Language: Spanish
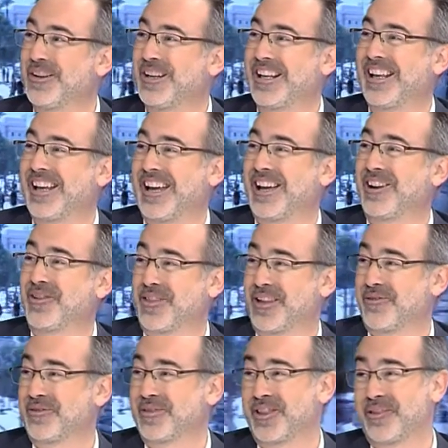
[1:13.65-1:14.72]
En los
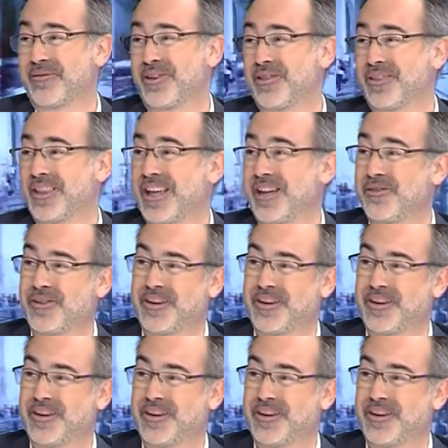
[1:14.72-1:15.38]
circuitos de velocidad, ¿no?